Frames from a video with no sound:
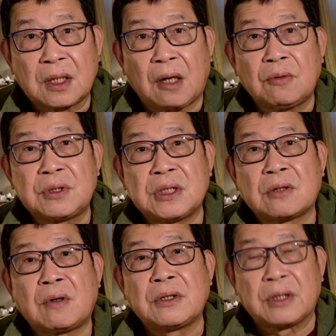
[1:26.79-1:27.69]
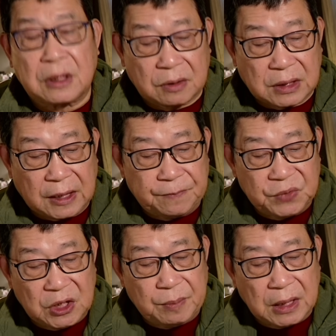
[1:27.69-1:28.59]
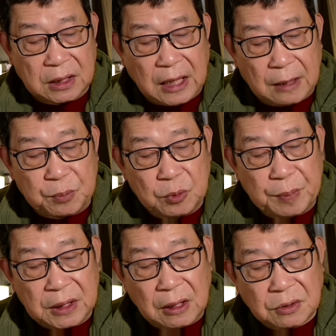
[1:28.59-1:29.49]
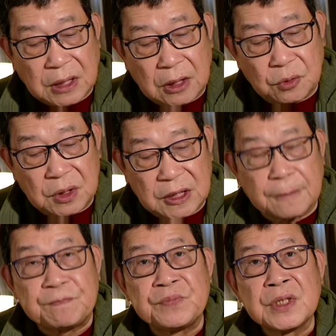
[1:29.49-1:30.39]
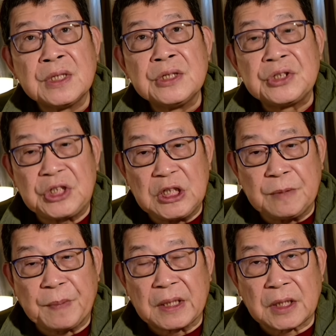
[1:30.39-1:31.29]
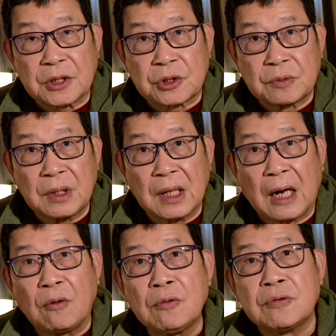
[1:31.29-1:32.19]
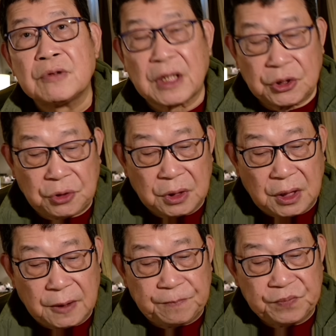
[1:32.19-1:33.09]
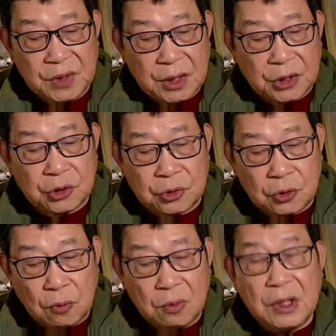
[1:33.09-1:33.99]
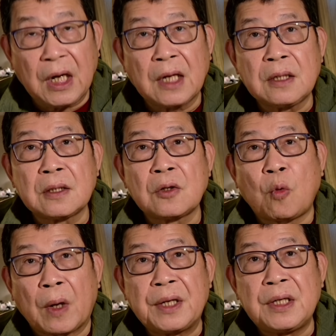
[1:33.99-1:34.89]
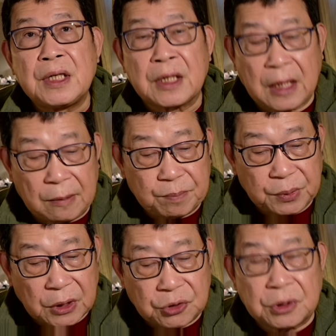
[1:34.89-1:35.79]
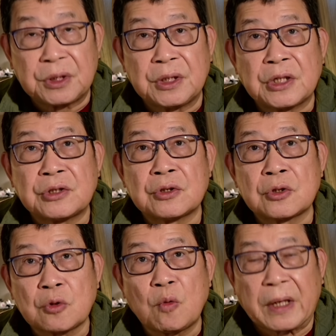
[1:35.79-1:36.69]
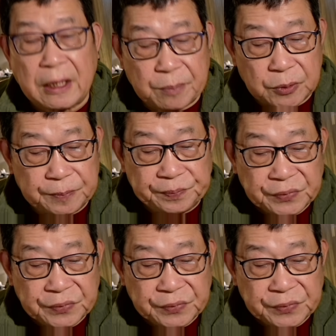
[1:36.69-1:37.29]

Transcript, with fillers: 高级官员的调查，这里面的大部分被调查的对象，基本上属于老虎那个群体，也就是中央管理干部的群体，也就是中管干部。